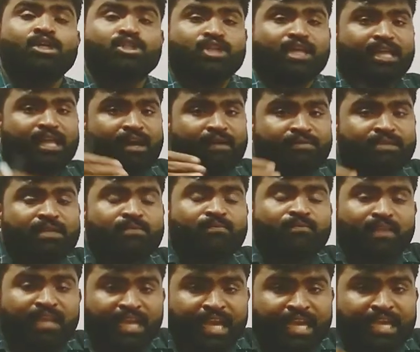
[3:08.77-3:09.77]
ஸோ அதாவது
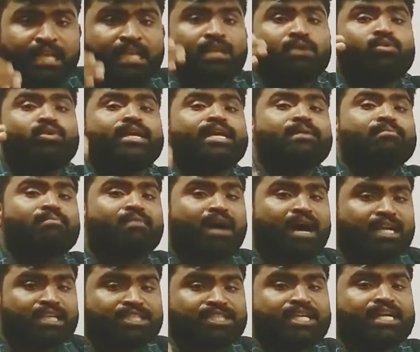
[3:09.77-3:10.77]
விலையிலுடைய
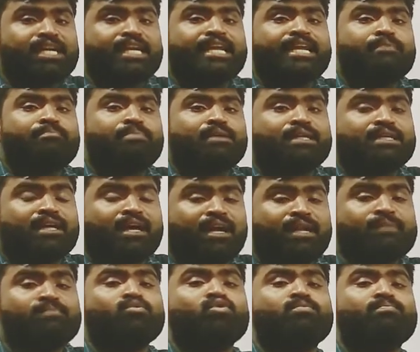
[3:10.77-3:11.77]
மாற்றங்கள் ஏற்பட்டாலும்